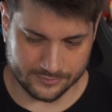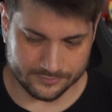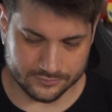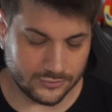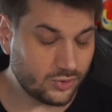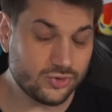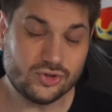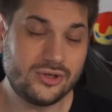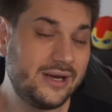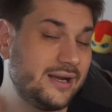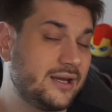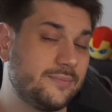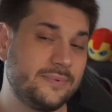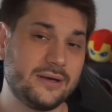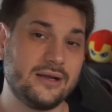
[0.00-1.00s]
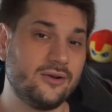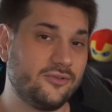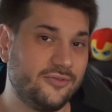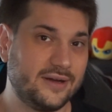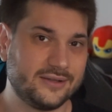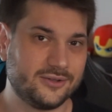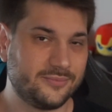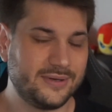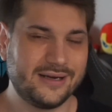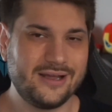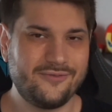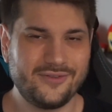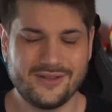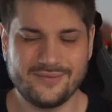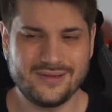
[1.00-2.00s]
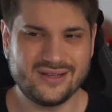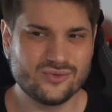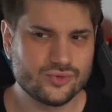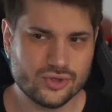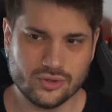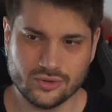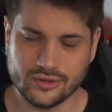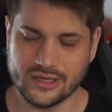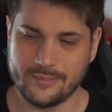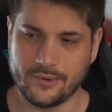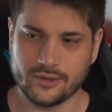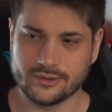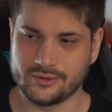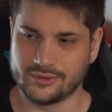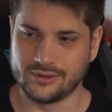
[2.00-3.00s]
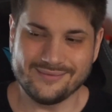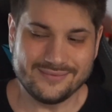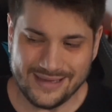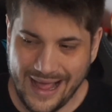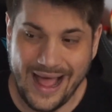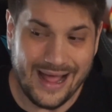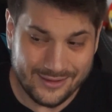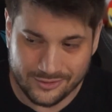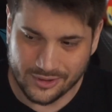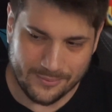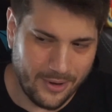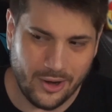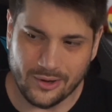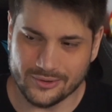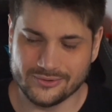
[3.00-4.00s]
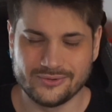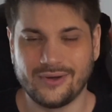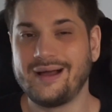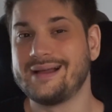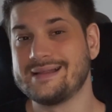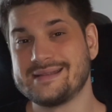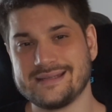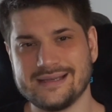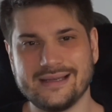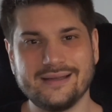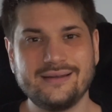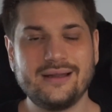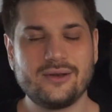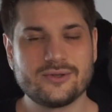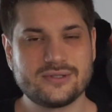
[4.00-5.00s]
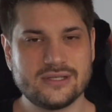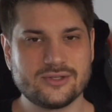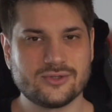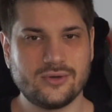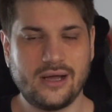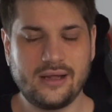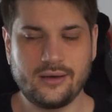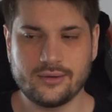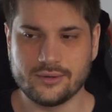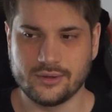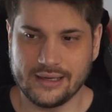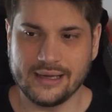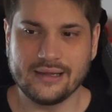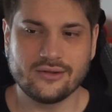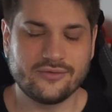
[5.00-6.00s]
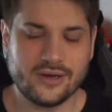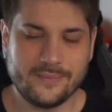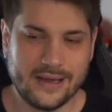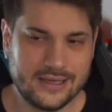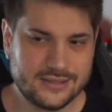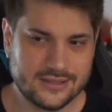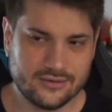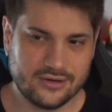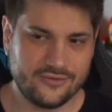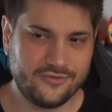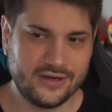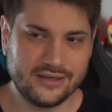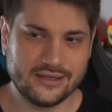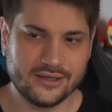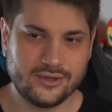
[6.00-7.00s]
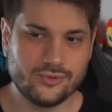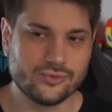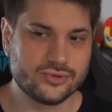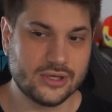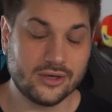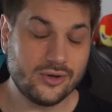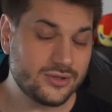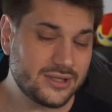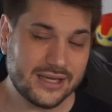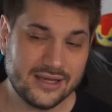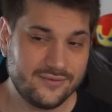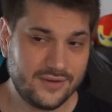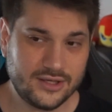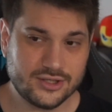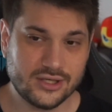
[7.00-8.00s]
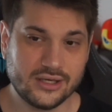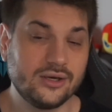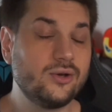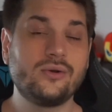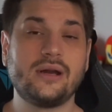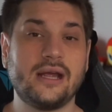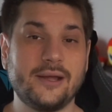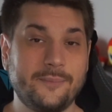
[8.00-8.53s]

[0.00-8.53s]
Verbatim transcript: non so neanche perché l'ho fatto, perché effettivamente è un gioco che è morto, nato e morto anzi, nello stesso anno e dovrebbe essere una ferita chiusa, cosa che invece non è,